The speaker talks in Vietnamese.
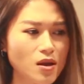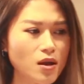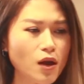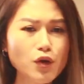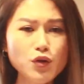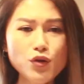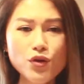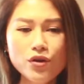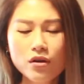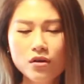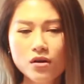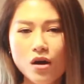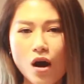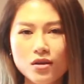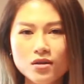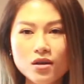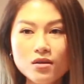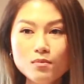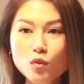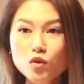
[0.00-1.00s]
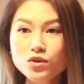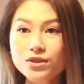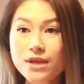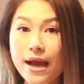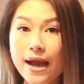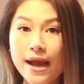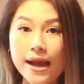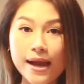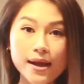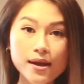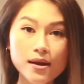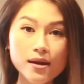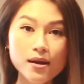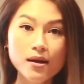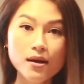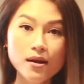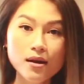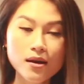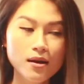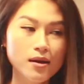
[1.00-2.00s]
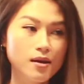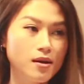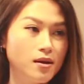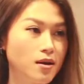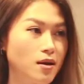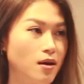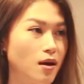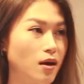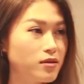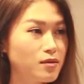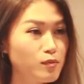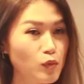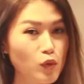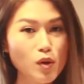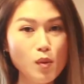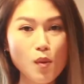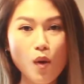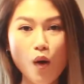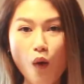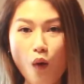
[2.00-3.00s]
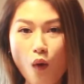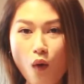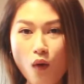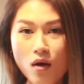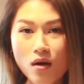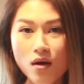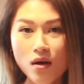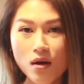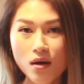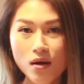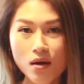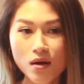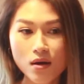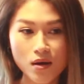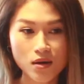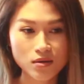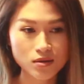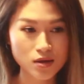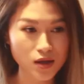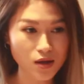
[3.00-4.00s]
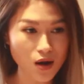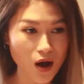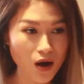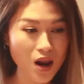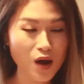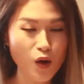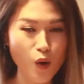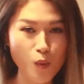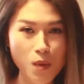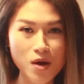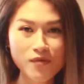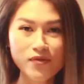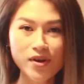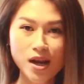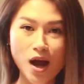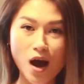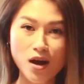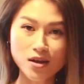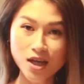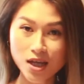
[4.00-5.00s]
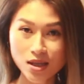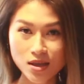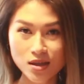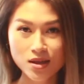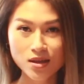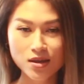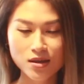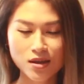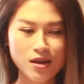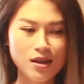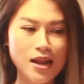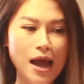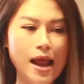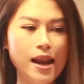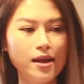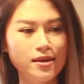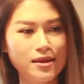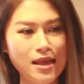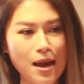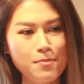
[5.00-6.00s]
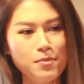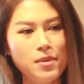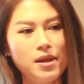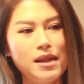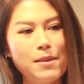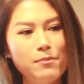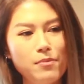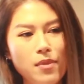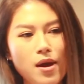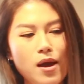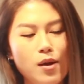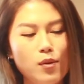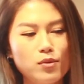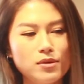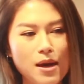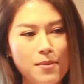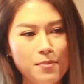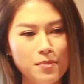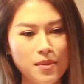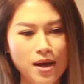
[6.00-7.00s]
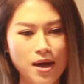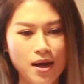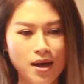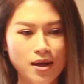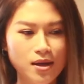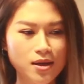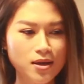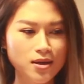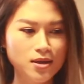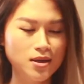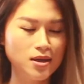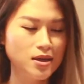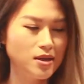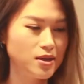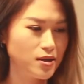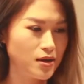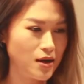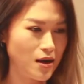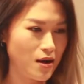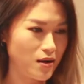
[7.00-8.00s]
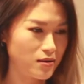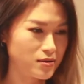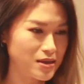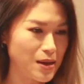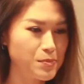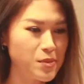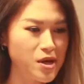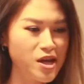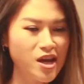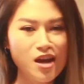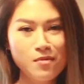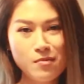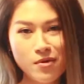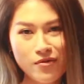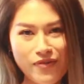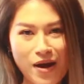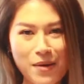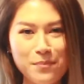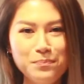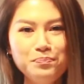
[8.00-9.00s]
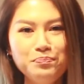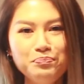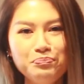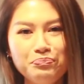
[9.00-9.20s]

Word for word: có nhiều người họ thích mua xe họ thích mua đồng hồ thì đó là cũng bởi vì là họ thích thì đây là tâm là đam mê của tâm là uh, tâm bị nghiện mỹ phẩm